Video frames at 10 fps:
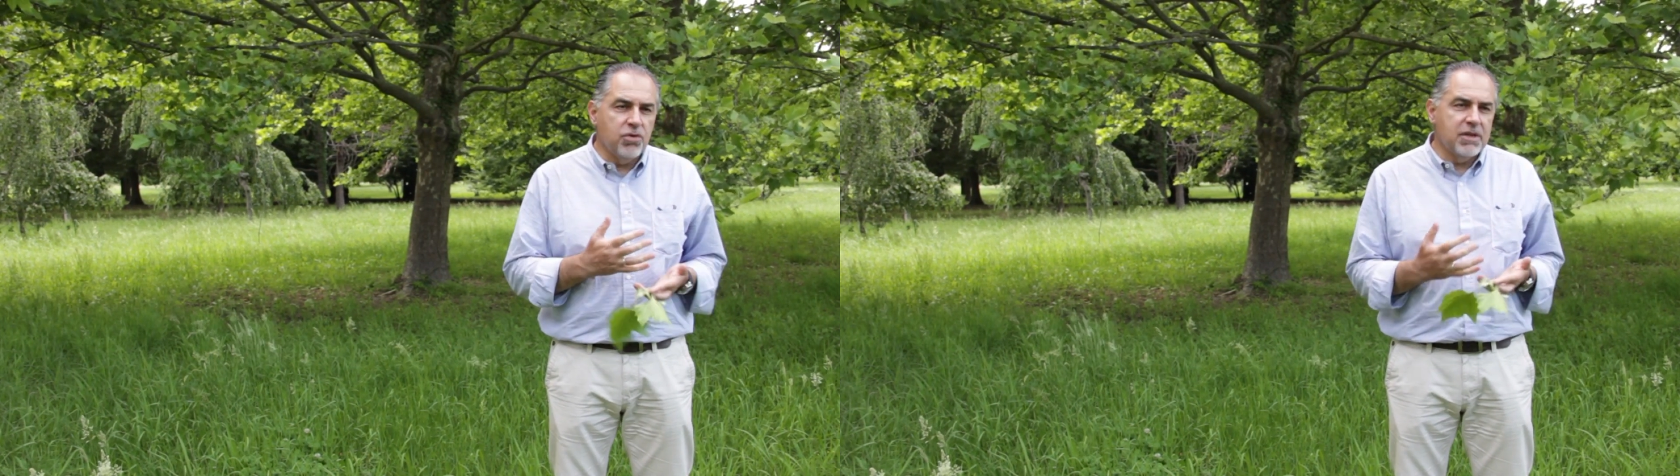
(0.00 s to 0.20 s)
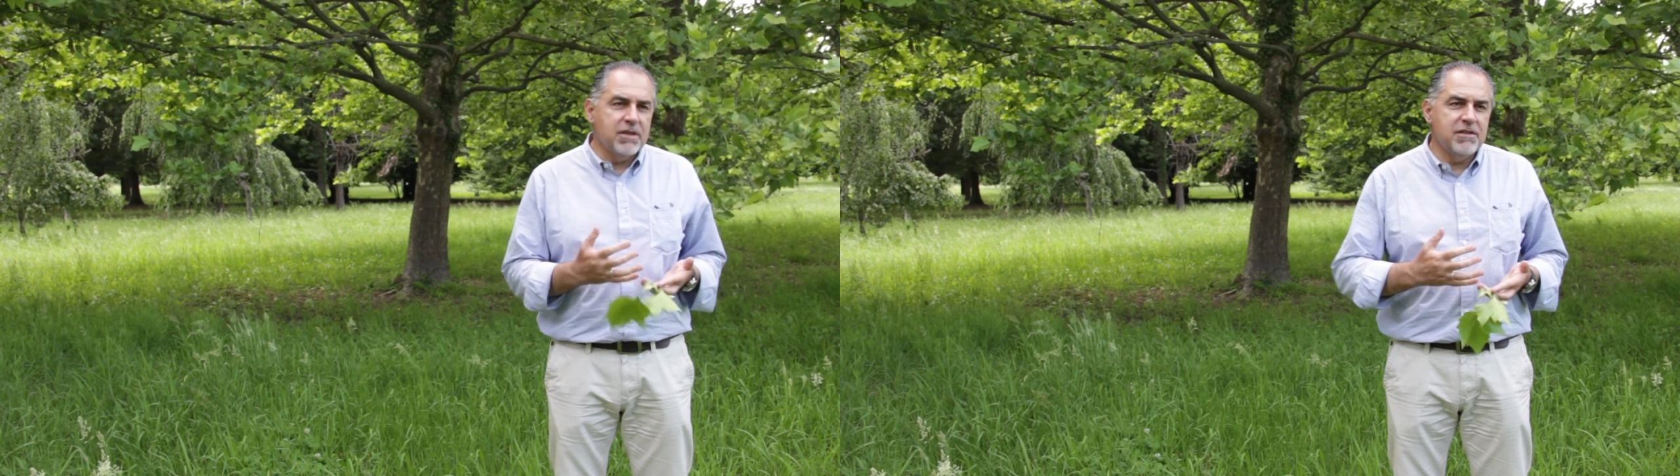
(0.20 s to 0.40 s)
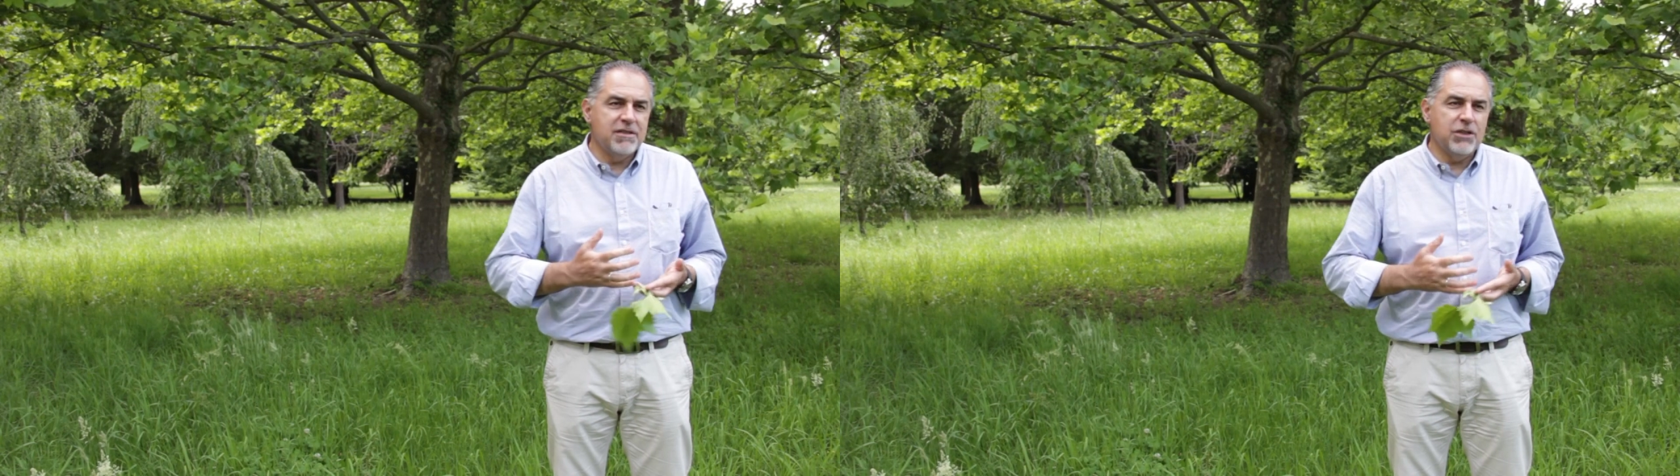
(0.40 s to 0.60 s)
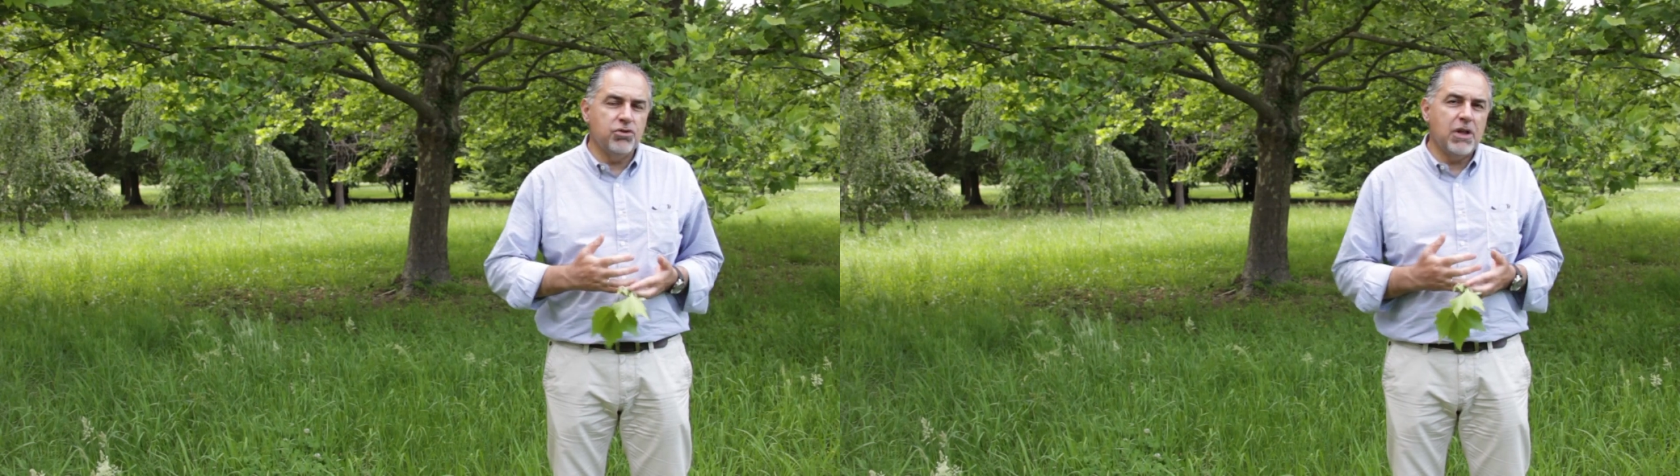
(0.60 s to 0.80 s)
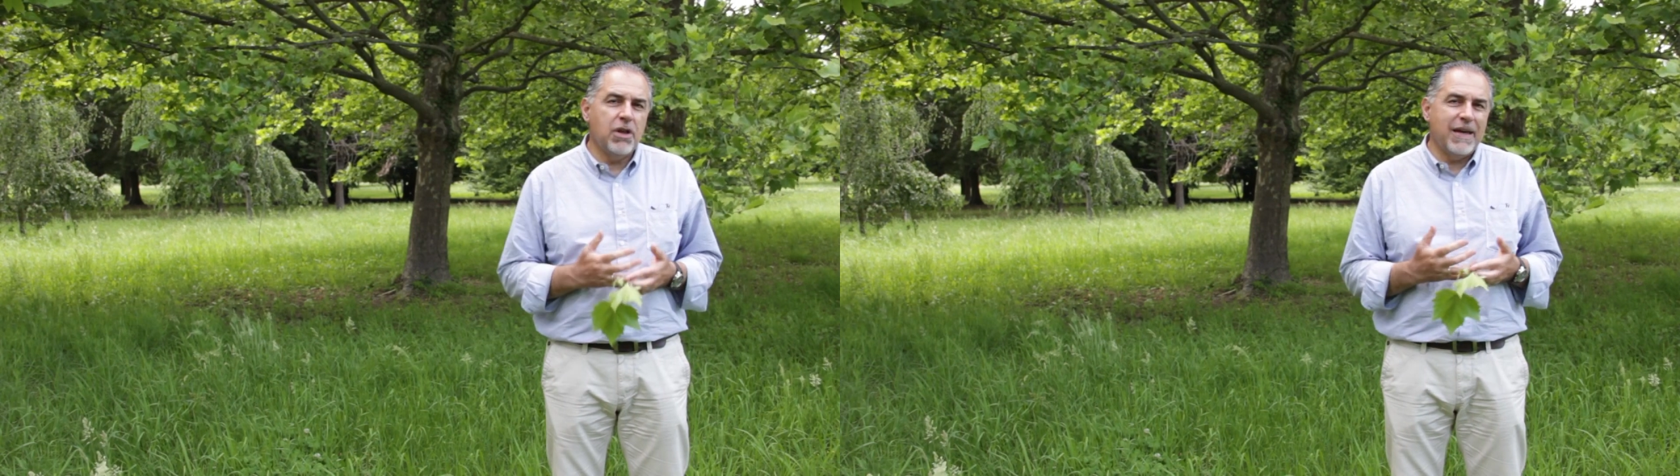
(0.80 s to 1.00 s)

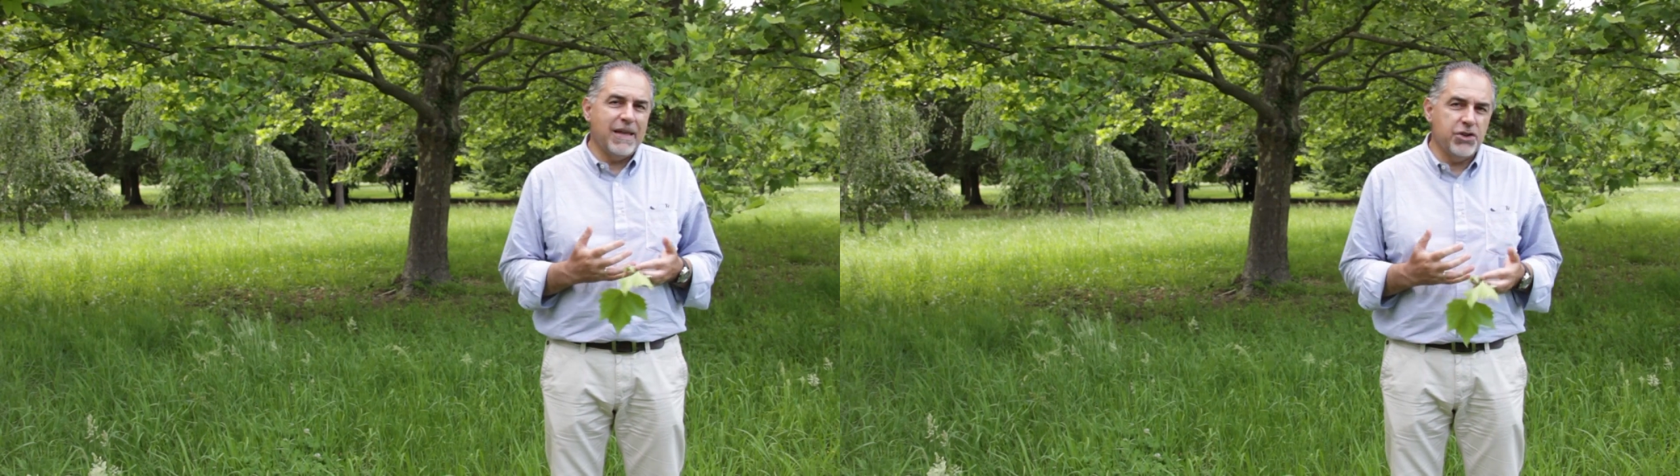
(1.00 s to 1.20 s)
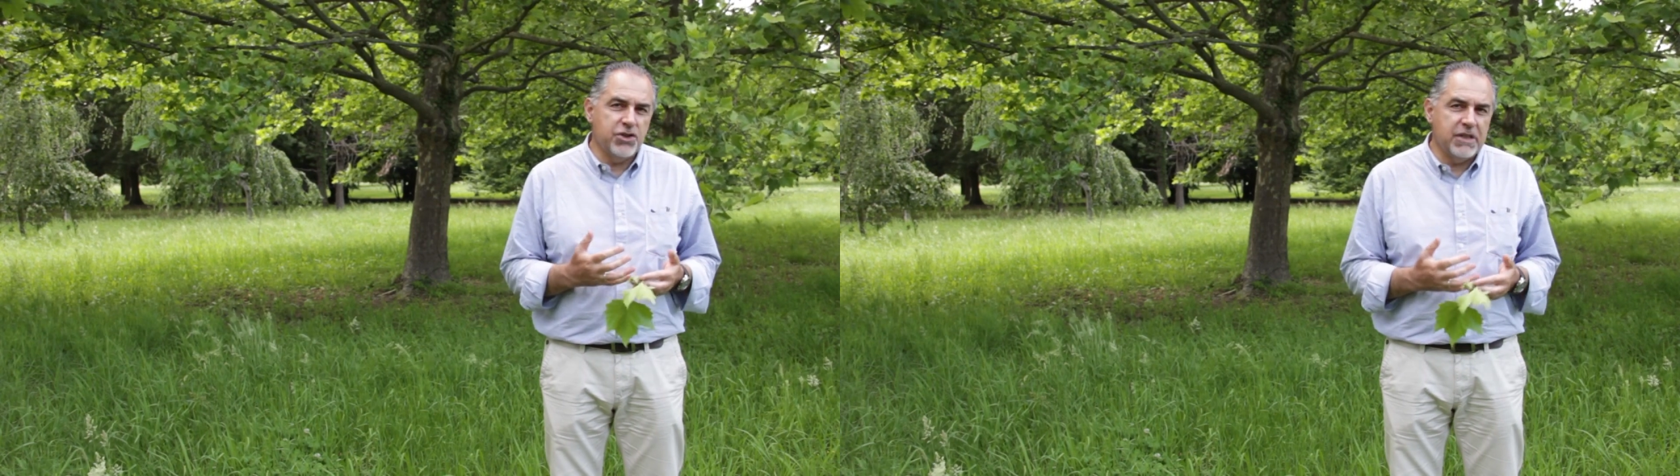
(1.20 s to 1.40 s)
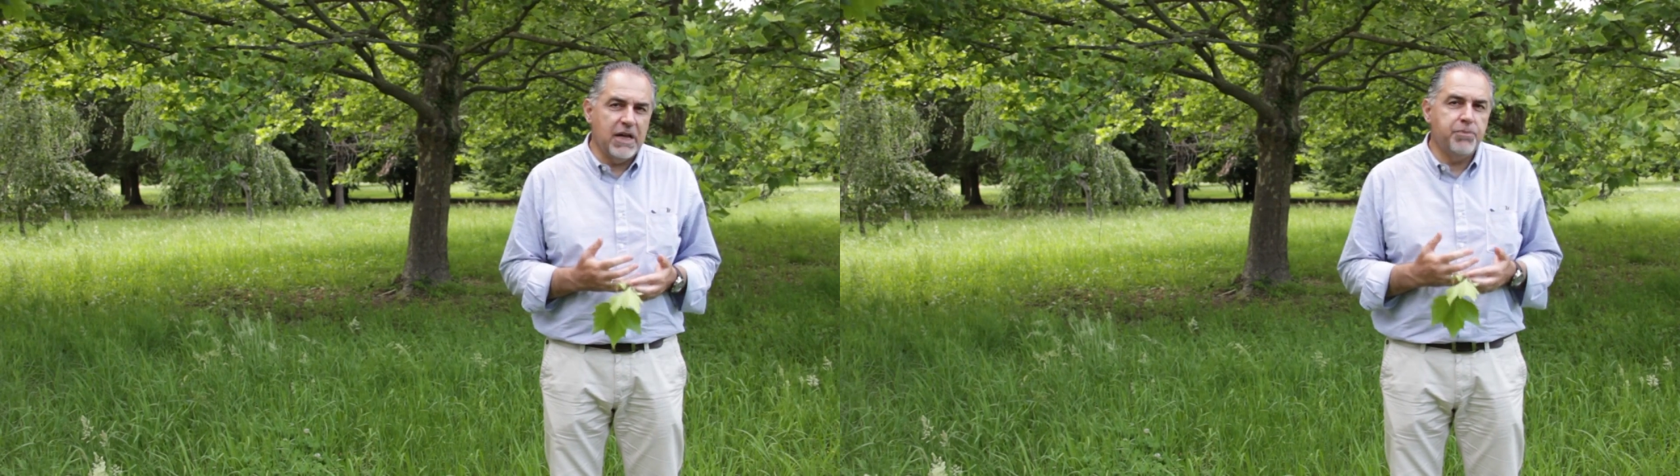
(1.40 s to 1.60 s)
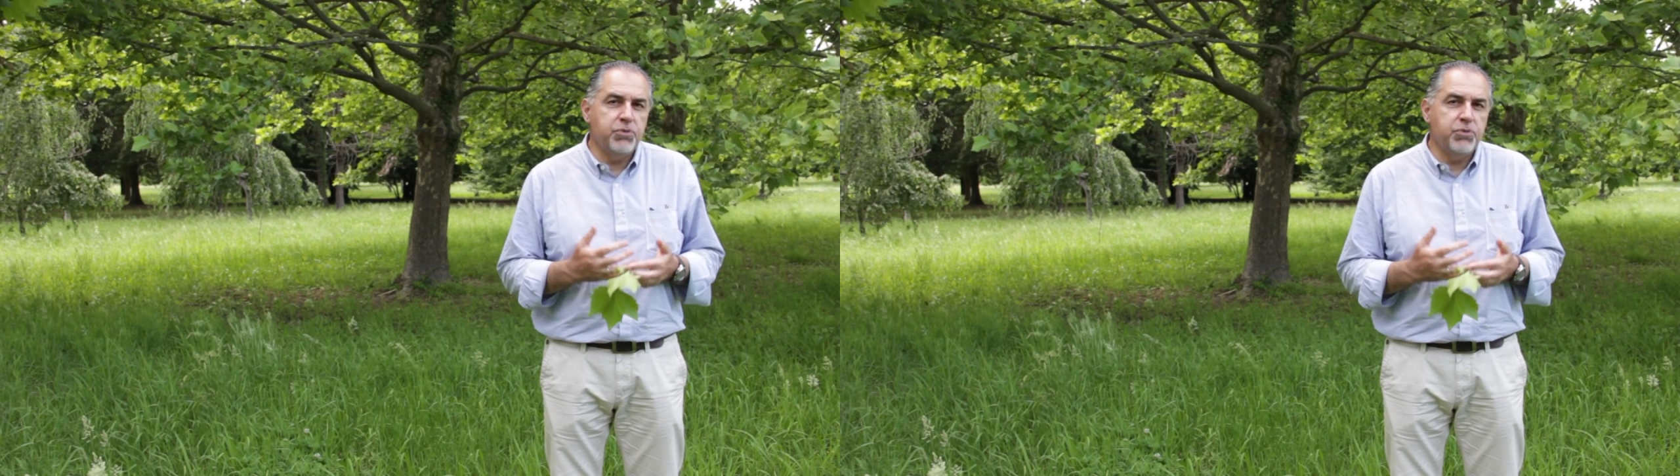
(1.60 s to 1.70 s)
contraddistinto da una crescita